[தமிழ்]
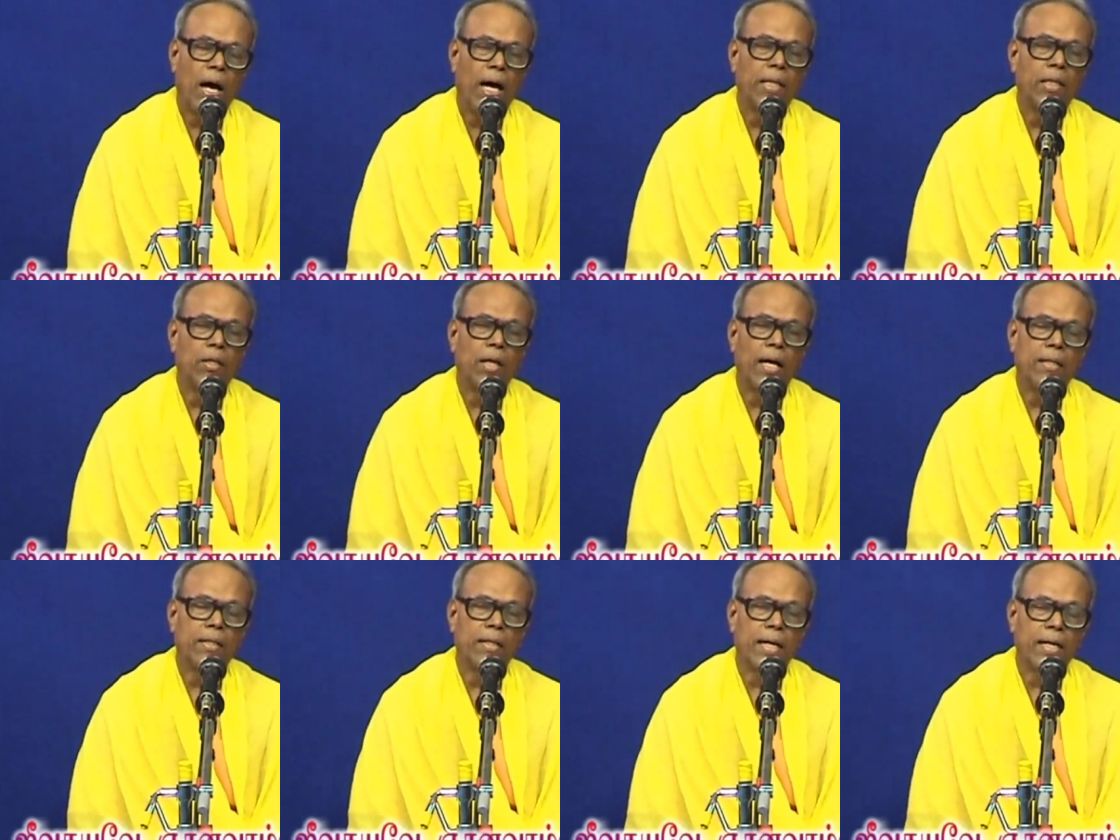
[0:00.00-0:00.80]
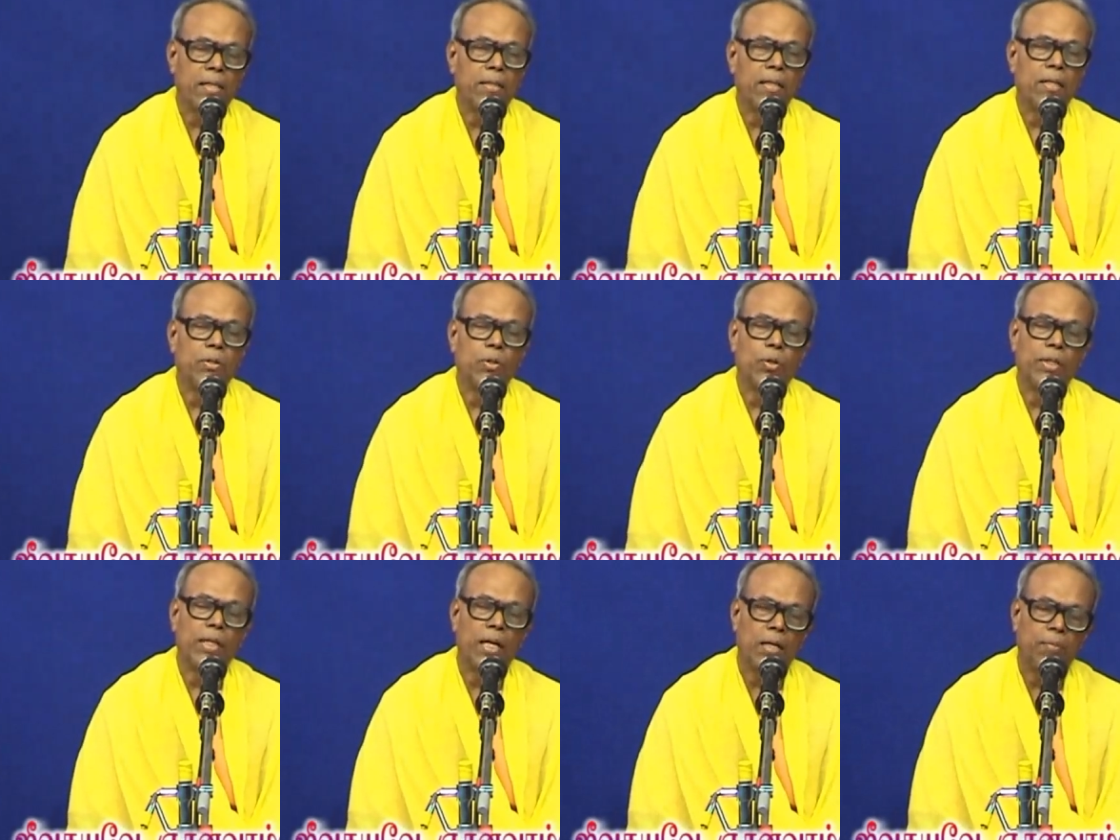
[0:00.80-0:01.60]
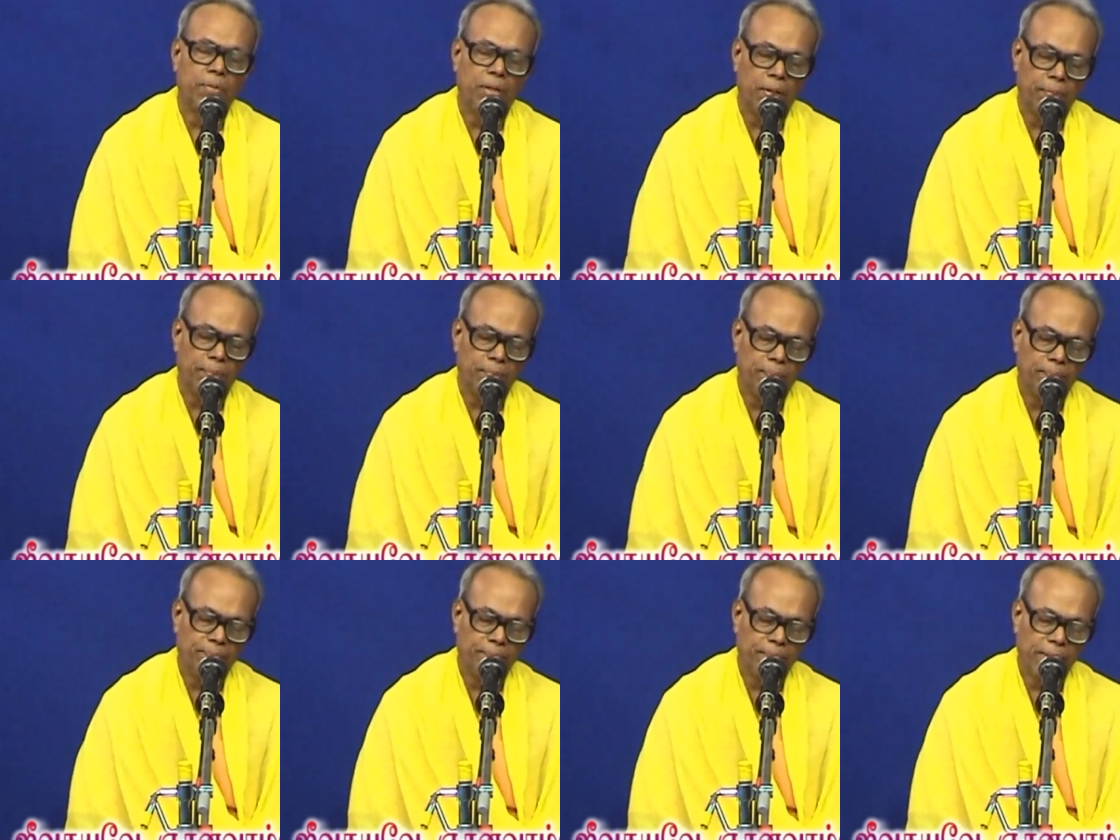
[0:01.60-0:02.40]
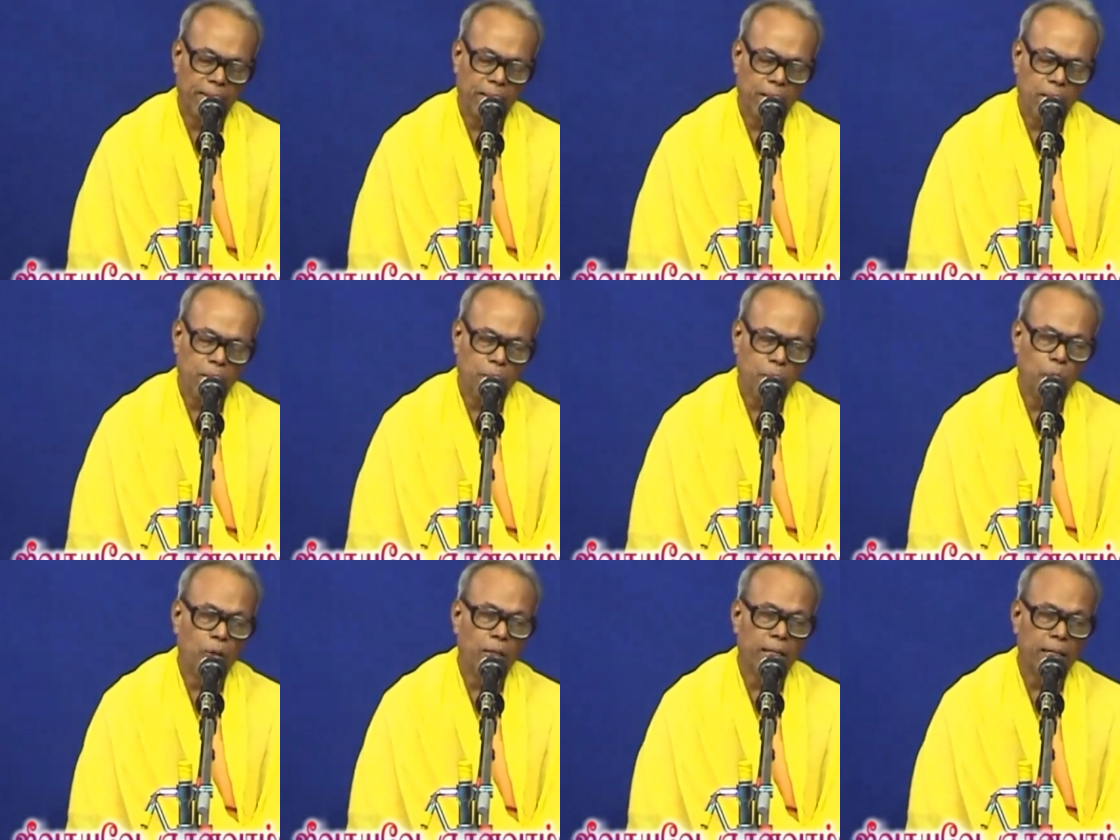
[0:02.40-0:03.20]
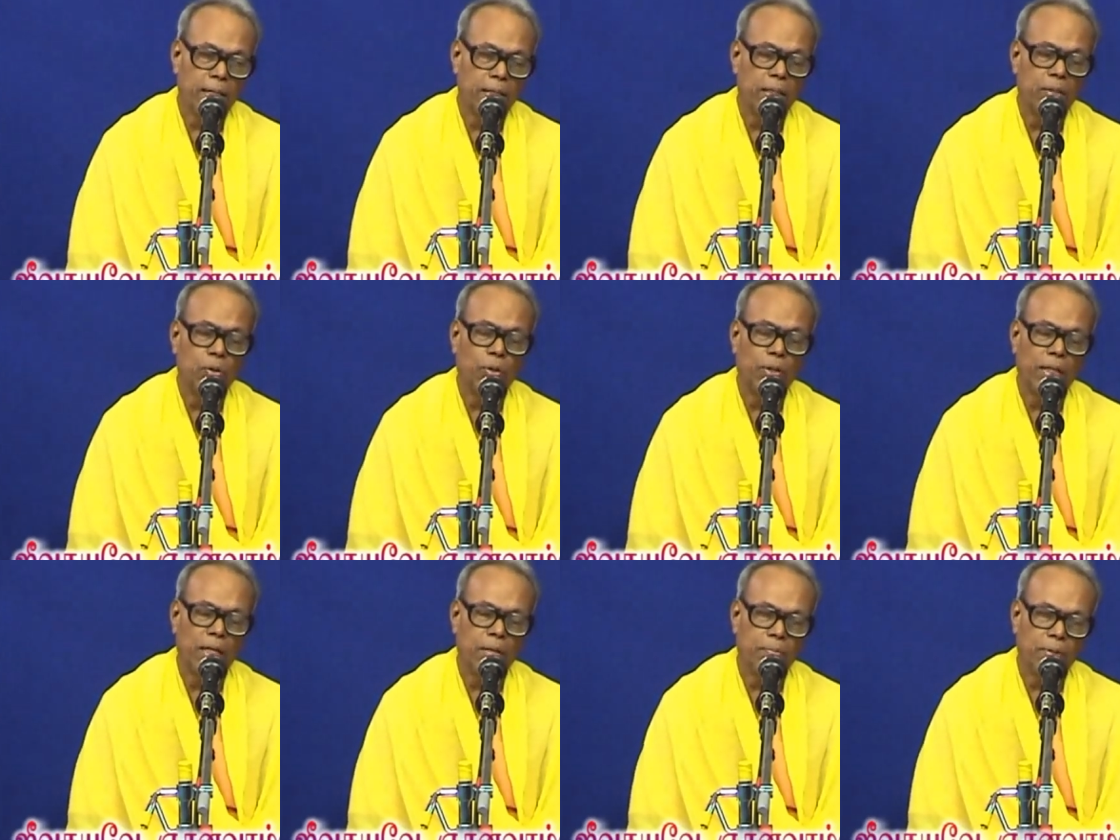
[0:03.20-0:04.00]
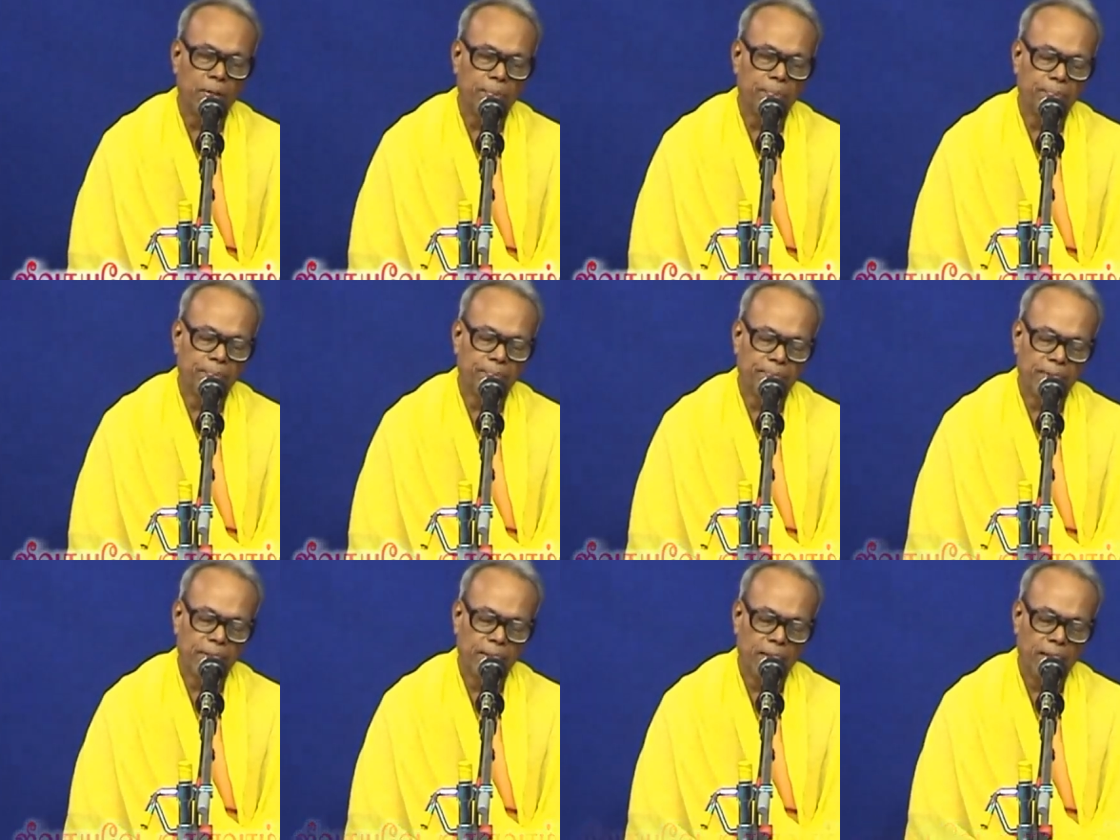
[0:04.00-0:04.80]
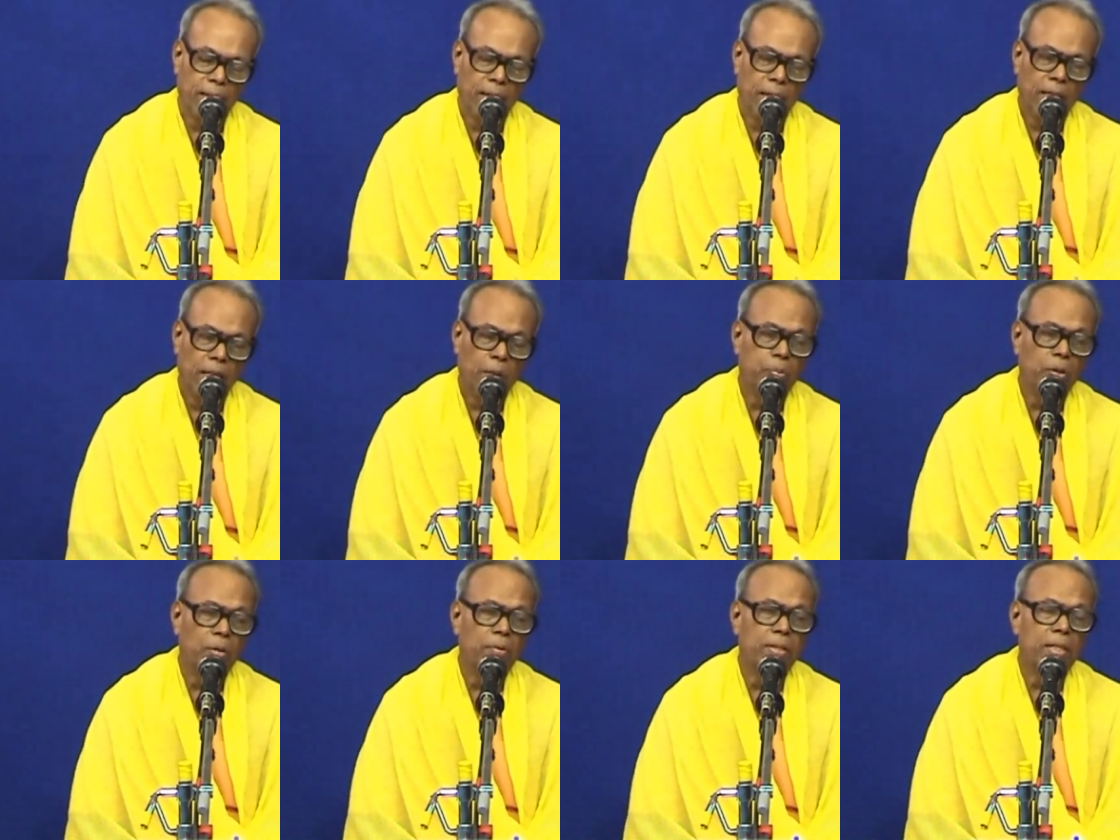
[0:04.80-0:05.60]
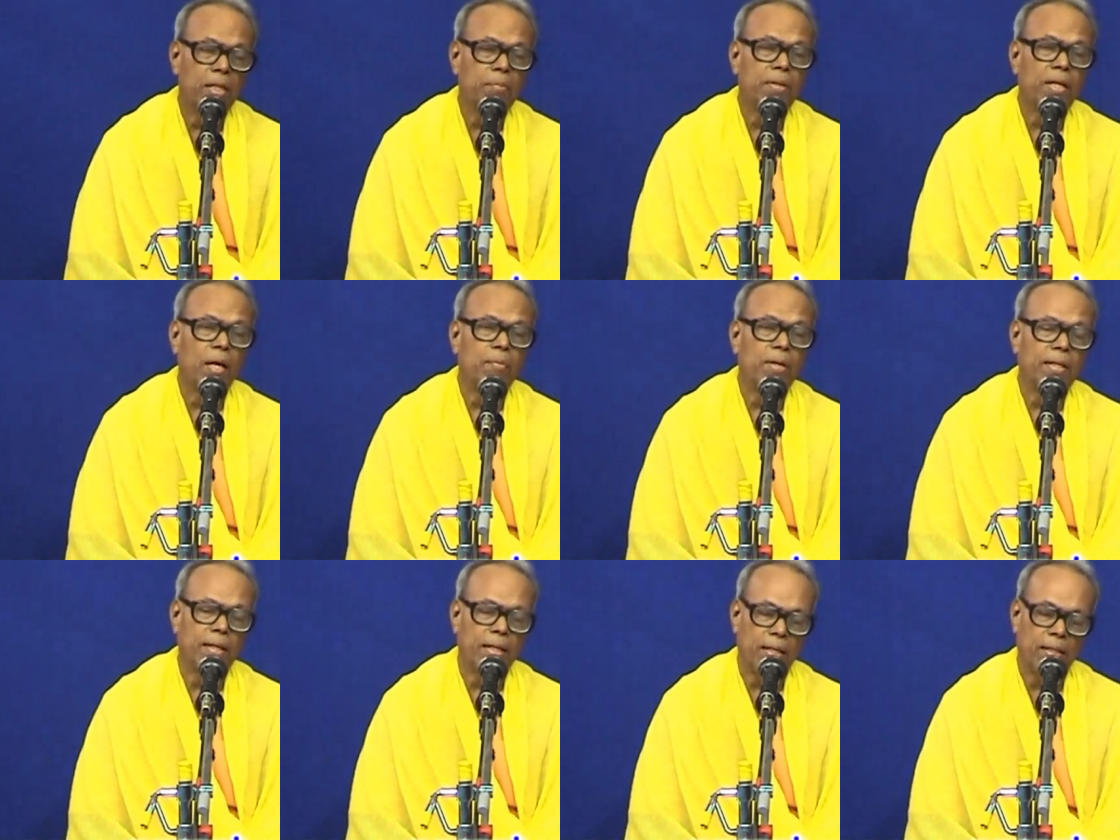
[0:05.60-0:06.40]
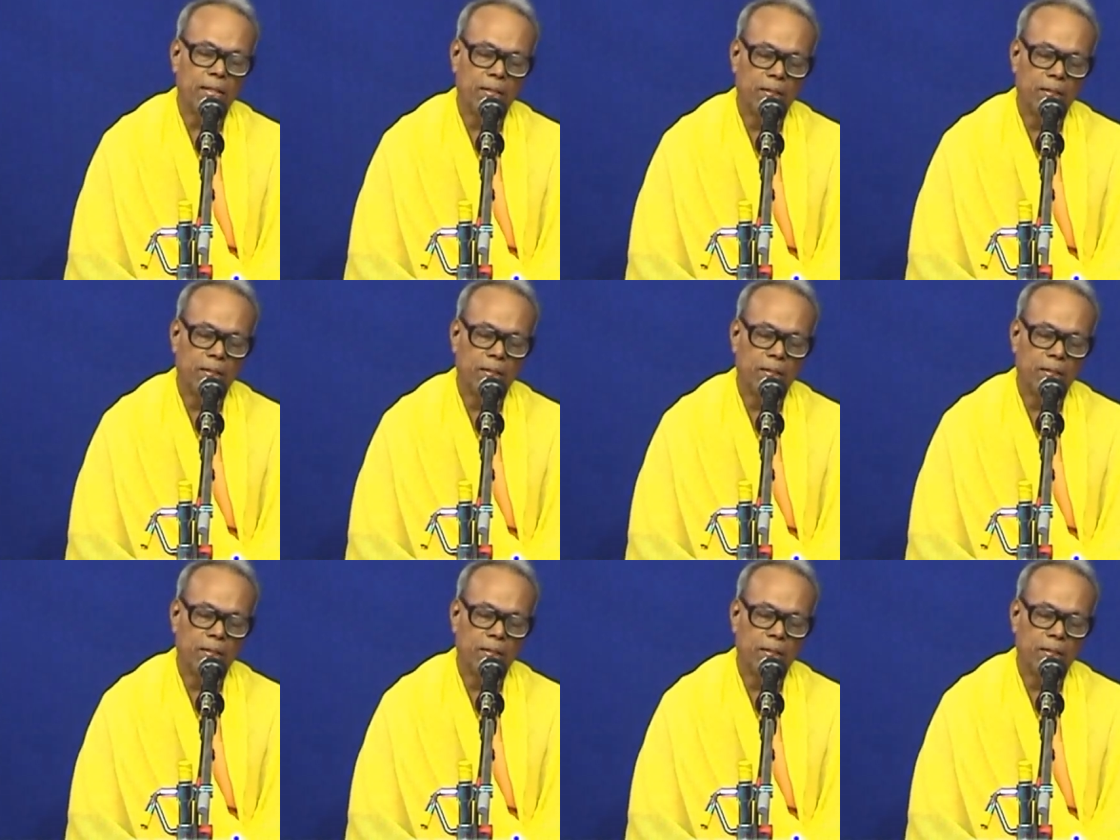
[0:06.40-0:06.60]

அது அந்த கனல் தான் ஜோதியாக மாறும் மூலக்கனல் தான் ஜோதியாக மாறும் இப்போ நம்ம இருக்கிறோம் காமக்கடல்